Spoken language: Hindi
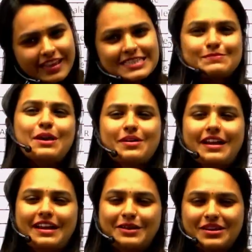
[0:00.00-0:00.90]
इसमें
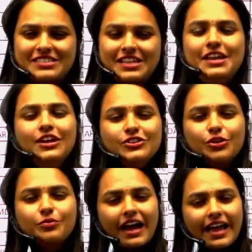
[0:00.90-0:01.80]
हमारा नाम आ जाए
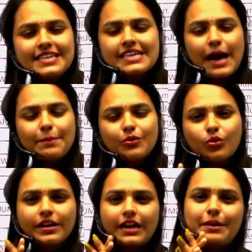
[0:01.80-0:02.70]
तो गाइज आप लोगों
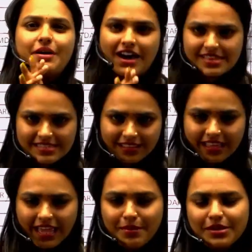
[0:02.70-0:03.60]
का नाम आ
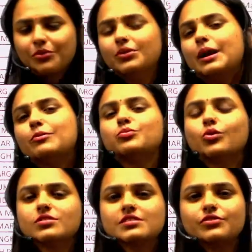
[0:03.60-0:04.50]
सकता है बिल्कुल आप लोग
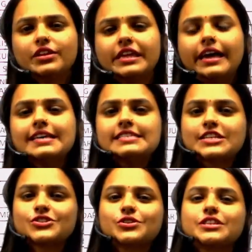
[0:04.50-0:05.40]
पॉजिटिव रहिएगा
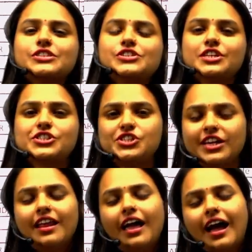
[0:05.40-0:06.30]
सेशन कर दीजिएगा
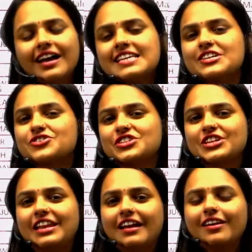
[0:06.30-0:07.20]
शेयर अगर सेशन
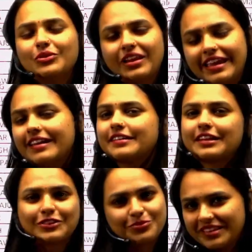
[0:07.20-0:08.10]
अच्छा लगा तो लाइक
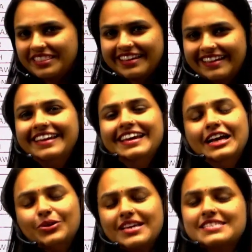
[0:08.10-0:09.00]
करना तो बनता है
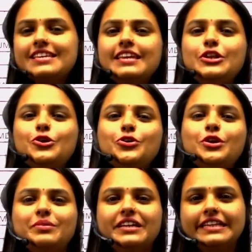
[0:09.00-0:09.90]
तो ऐसे ही न्यू न्यू
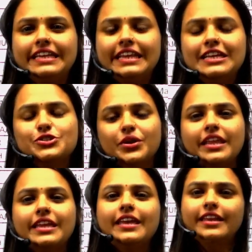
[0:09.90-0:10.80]
अपडेट के लिए जुड़े
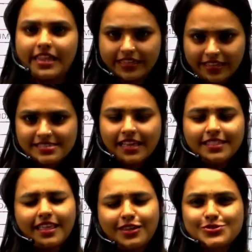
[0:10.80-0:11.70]
रहिए निहारका के साथ
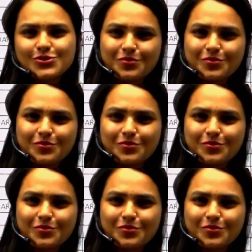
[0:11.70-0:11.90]
थैंक यू सो